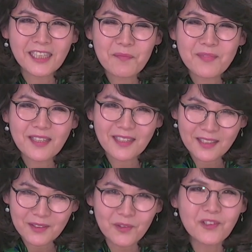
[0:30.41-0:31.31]

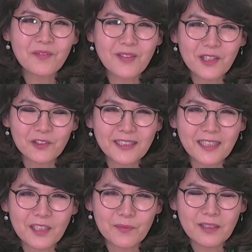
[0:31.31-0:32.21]
함께 공감하고
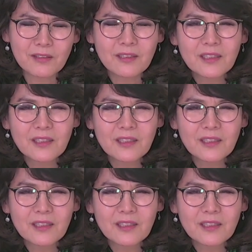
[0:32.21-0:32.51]
이해하며